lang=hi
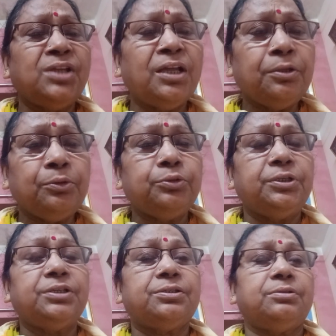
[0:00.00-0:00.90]
जाने दो
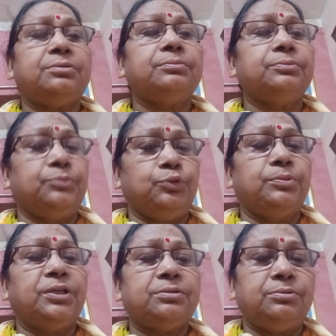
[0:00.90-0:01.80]
टेस्ट
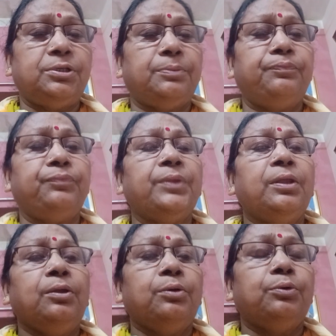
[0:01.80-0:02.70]
तुम्हारा जब
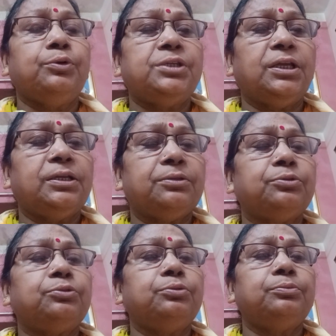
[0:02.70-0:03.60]
हो जाएगा
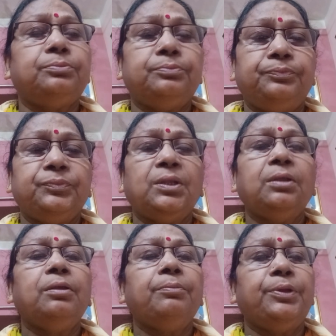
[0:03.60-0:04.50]
तो तुम
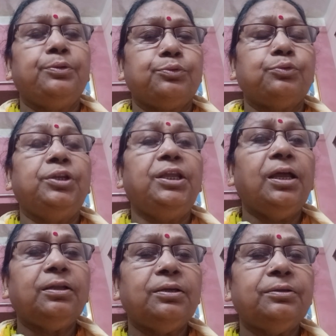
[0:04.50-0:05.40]
फिर उसको ले
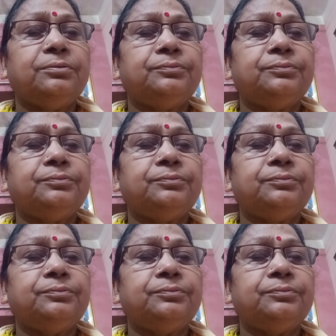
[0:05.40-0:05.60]
आना